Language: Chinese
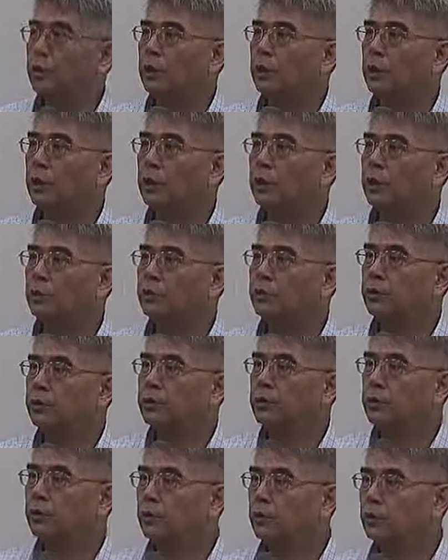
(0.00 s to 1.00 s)
呃，这
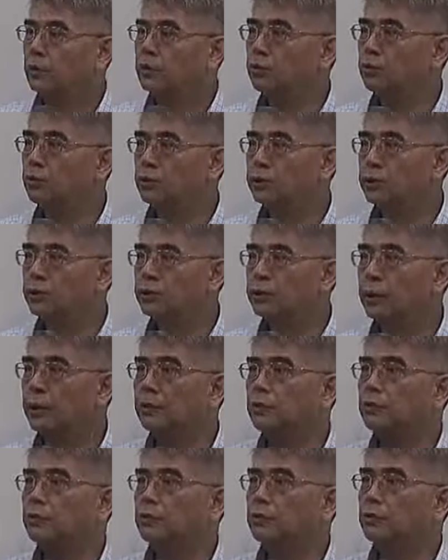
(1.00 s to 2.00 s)
些母数这些
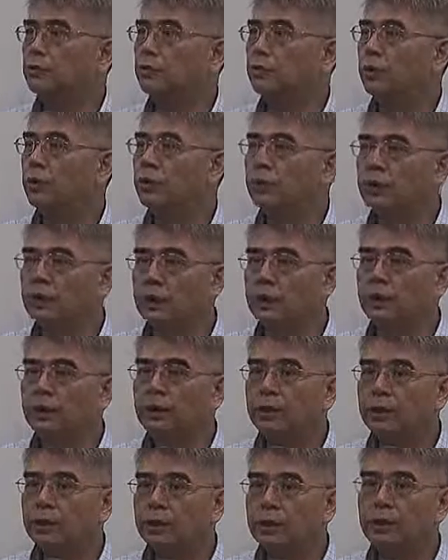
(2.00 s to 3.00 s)
参数，我一样
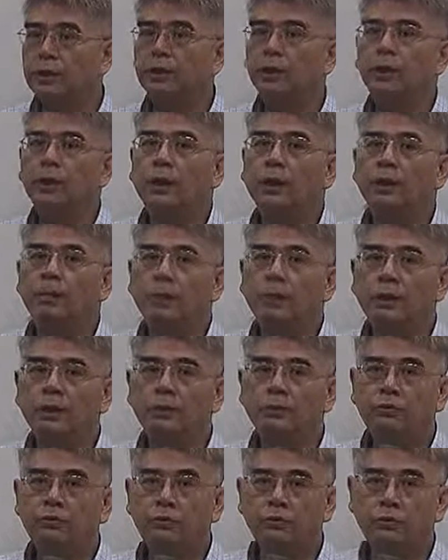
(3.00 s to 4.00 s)
的可以帮
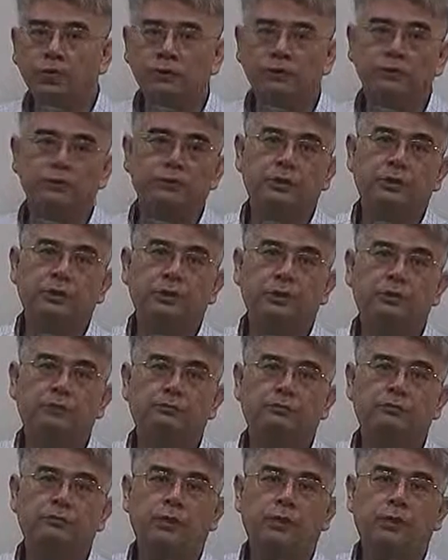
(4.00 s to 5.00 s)
你做假设检定，
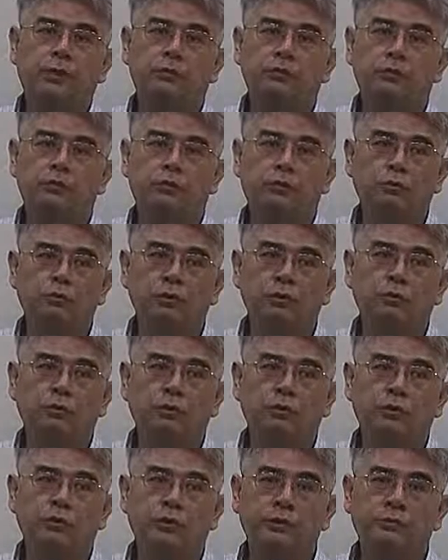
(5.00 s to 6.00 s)
可以做统计
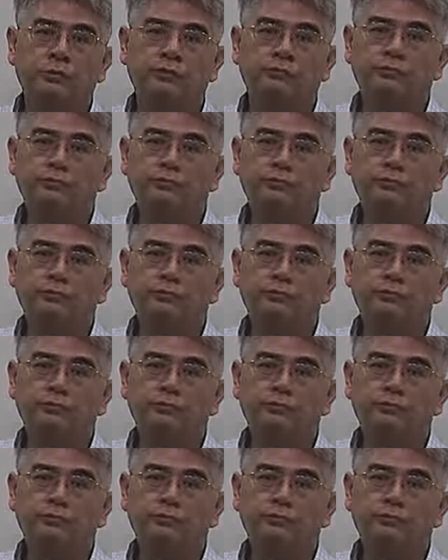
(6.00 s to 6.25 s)
推测，